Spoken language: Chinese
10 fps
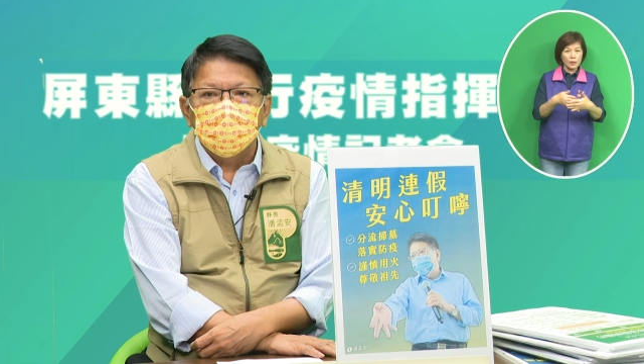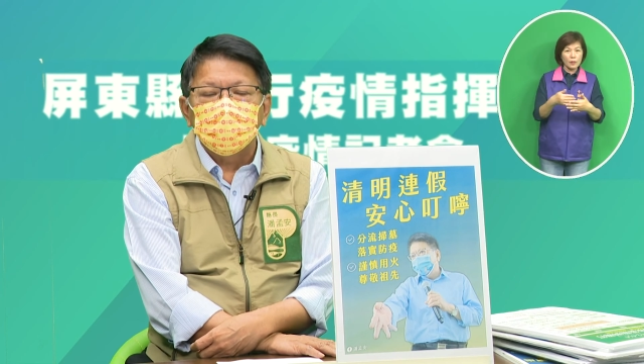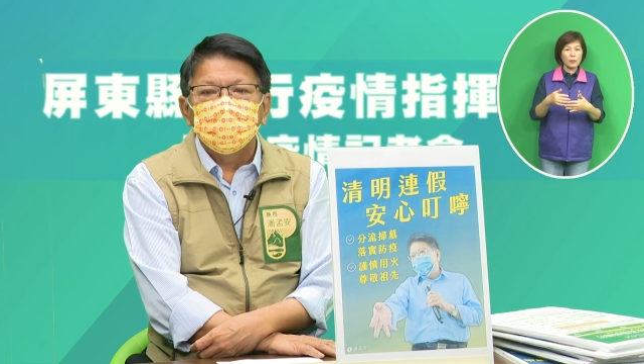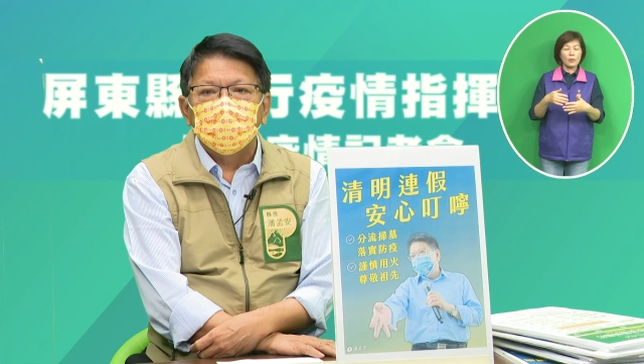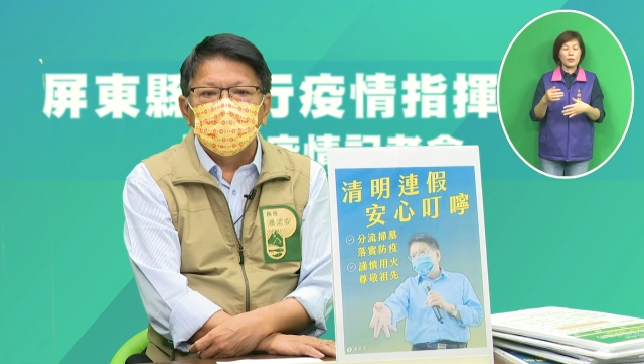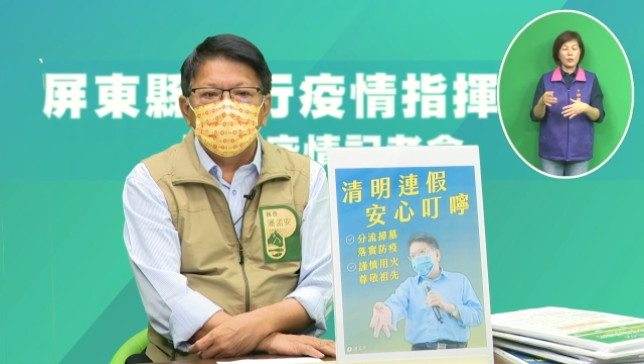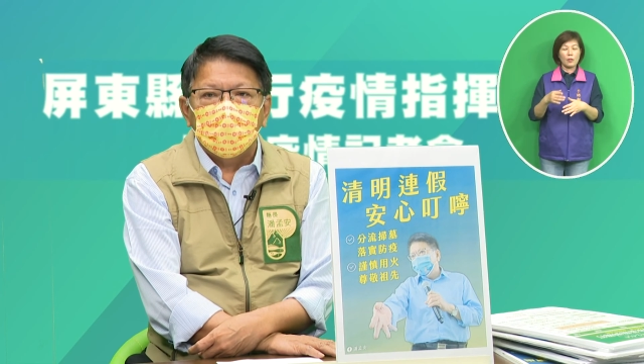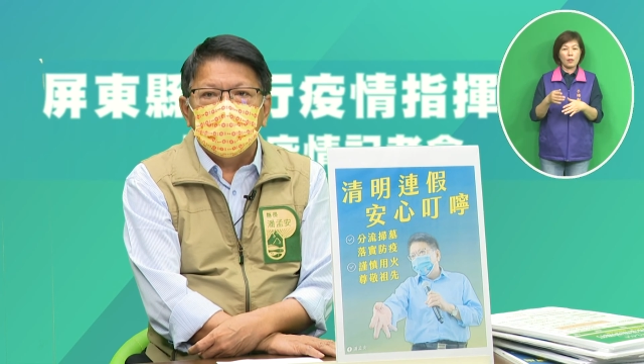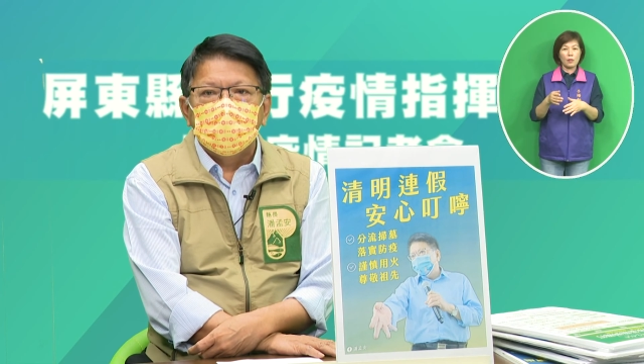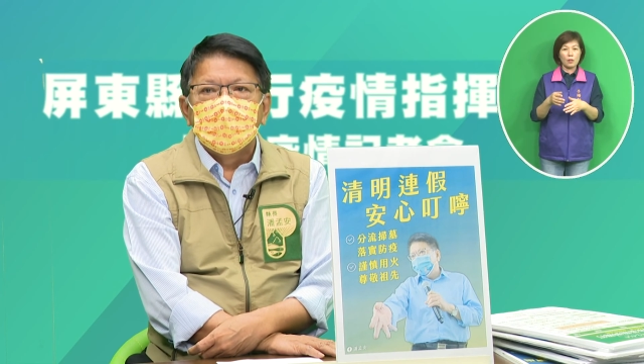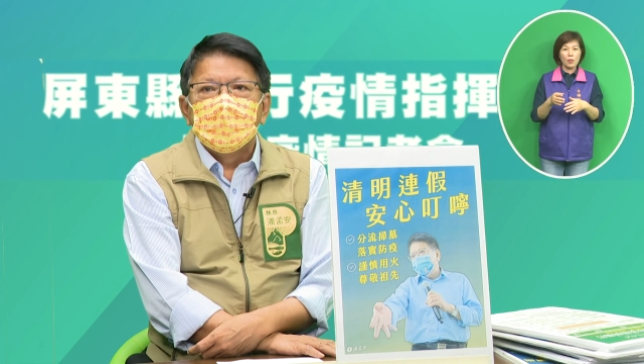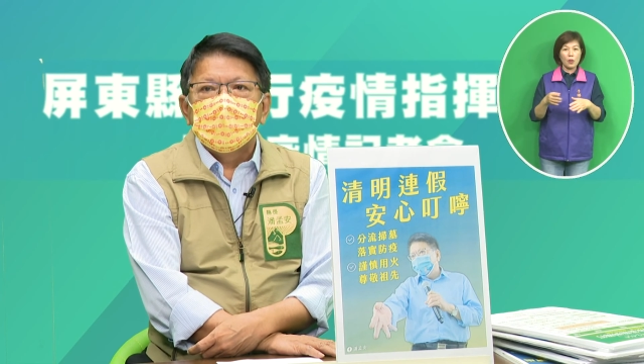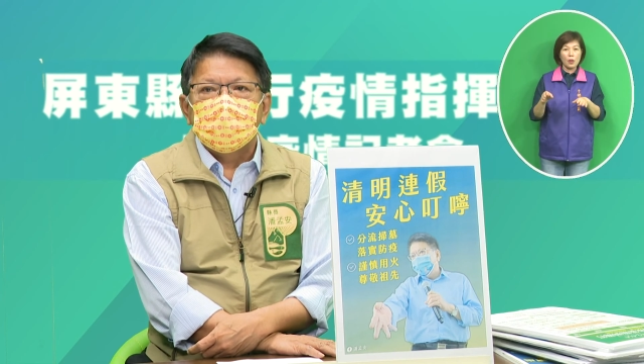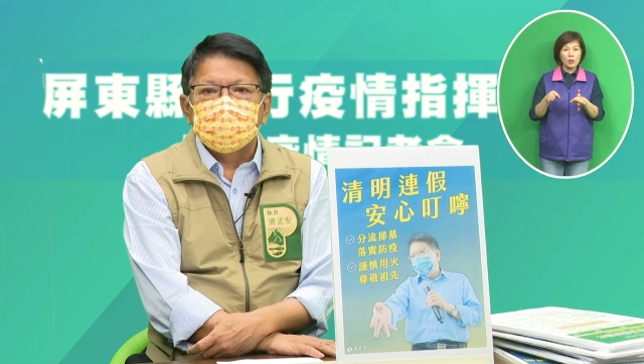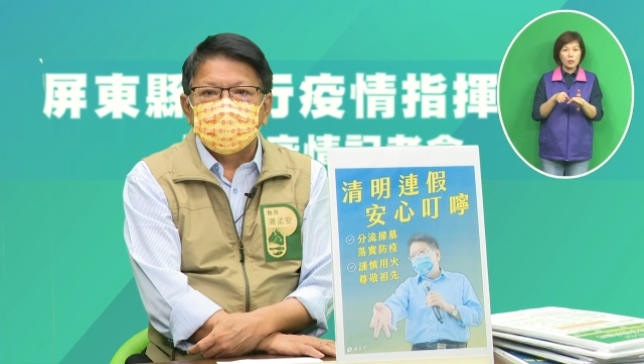包括啊
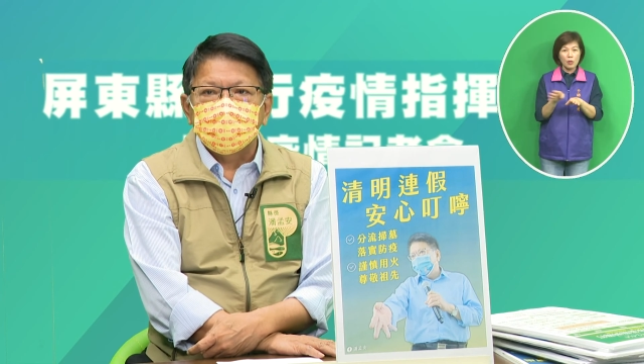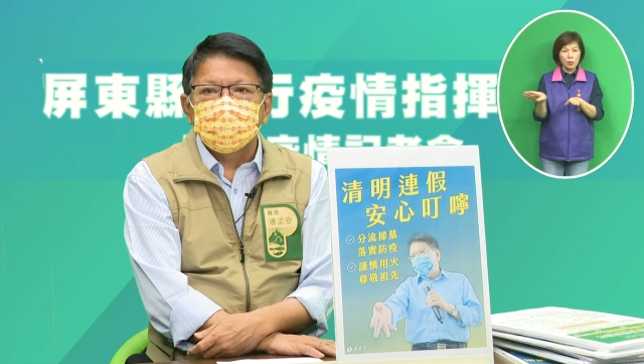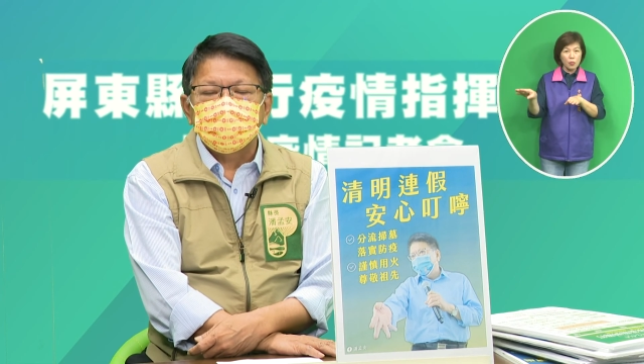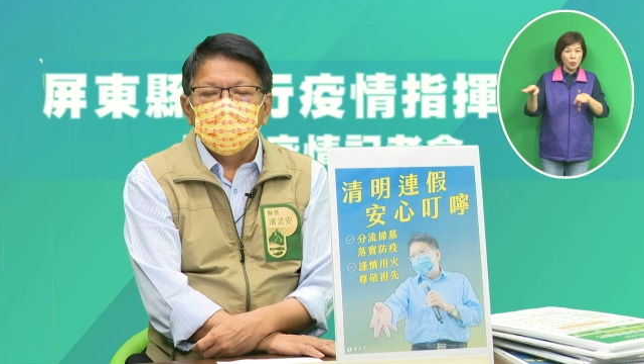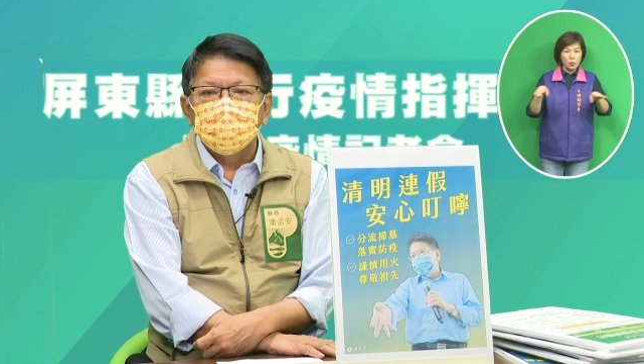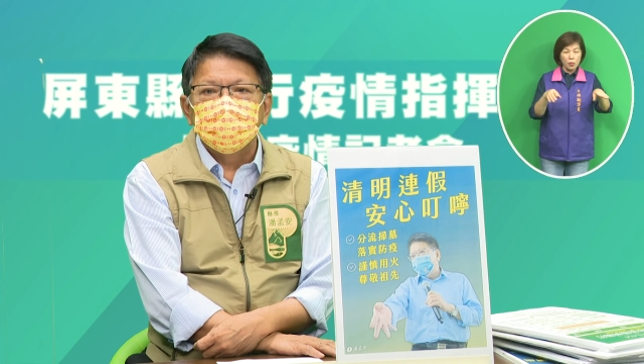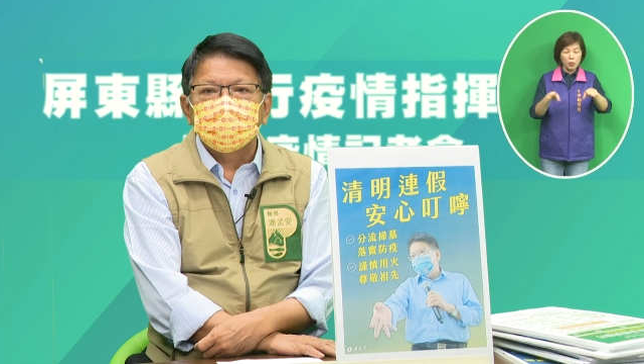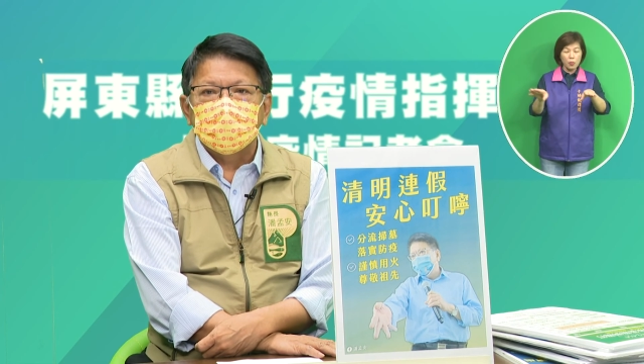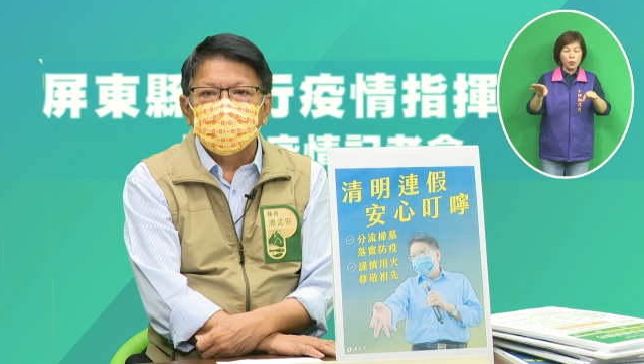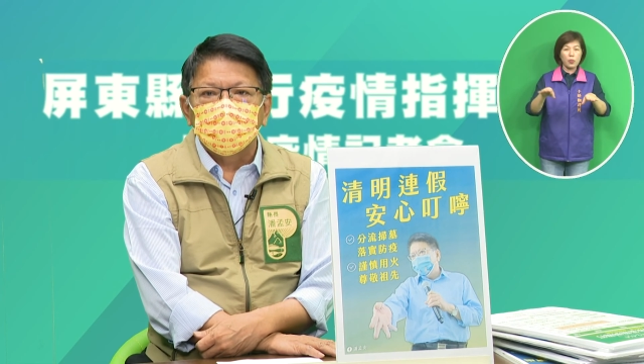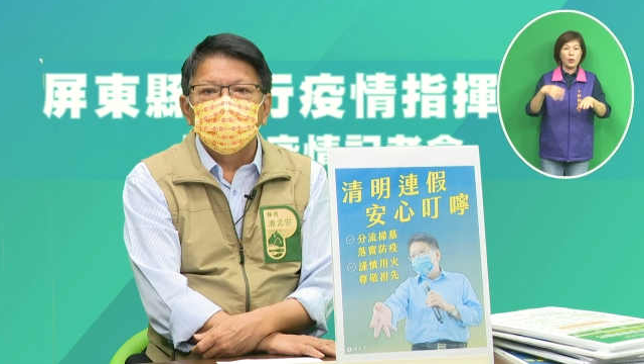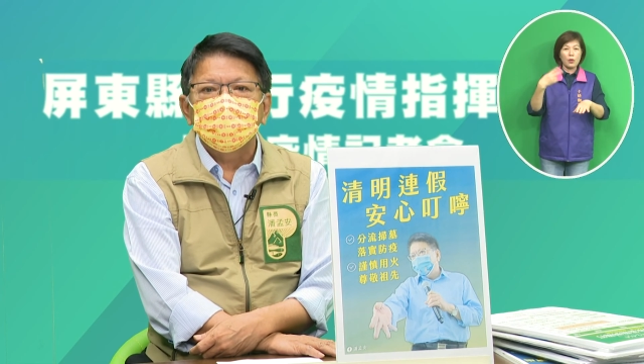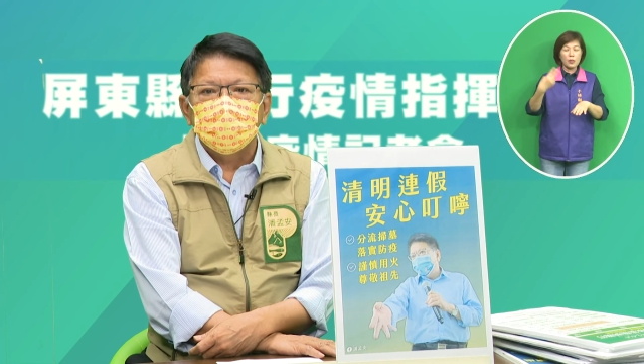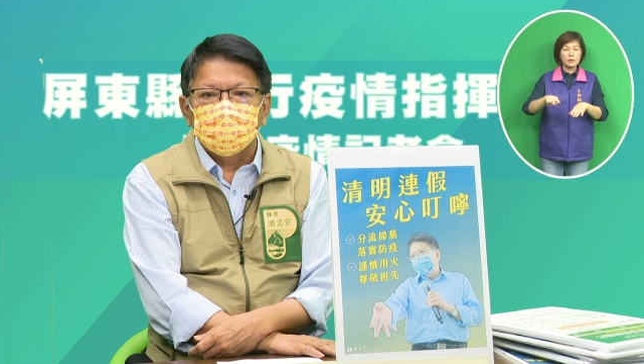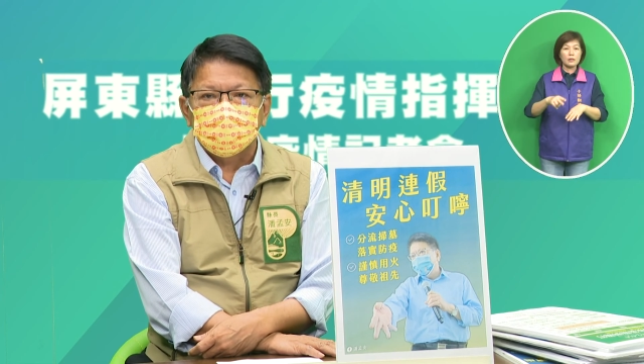这个扫墓的当中也
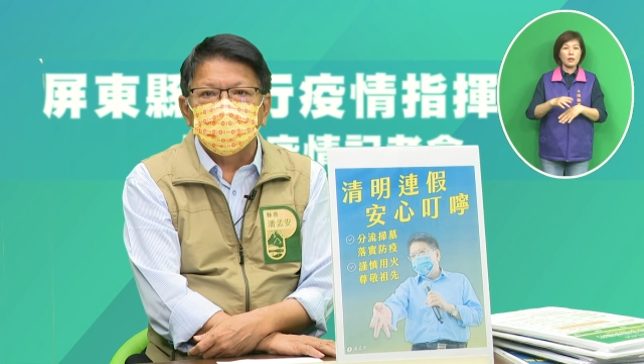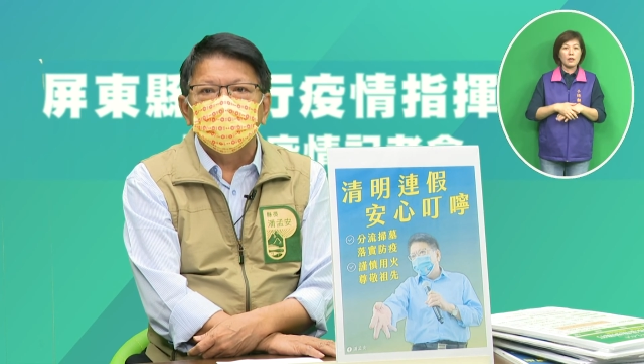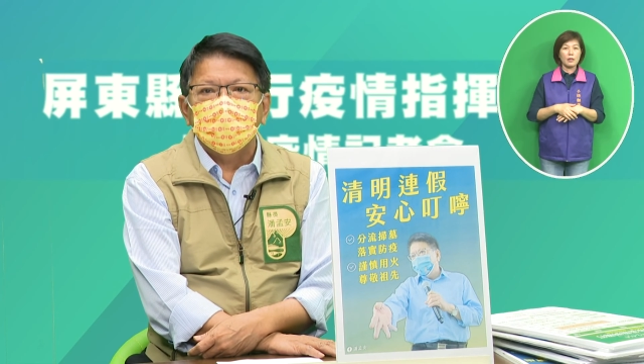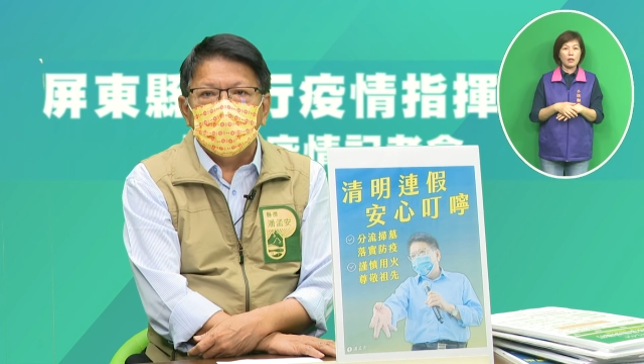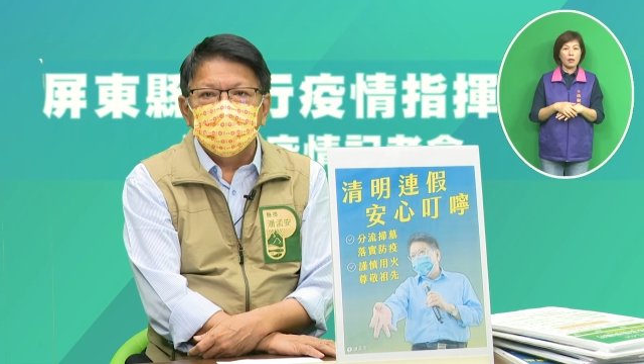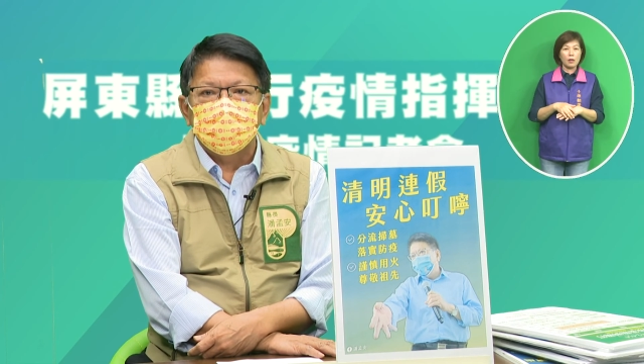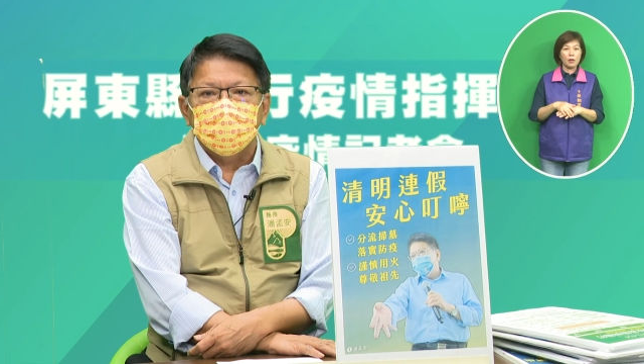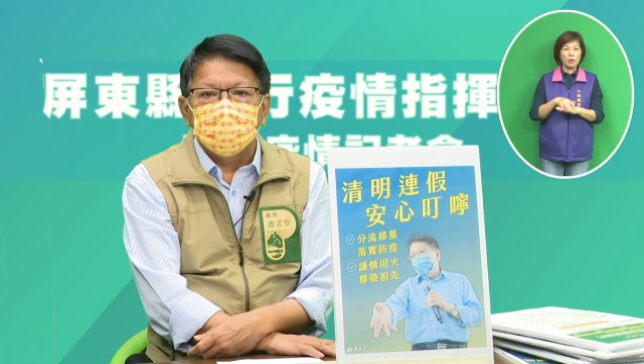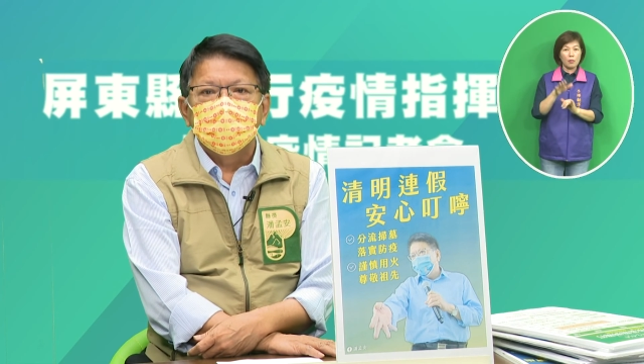要注意安全。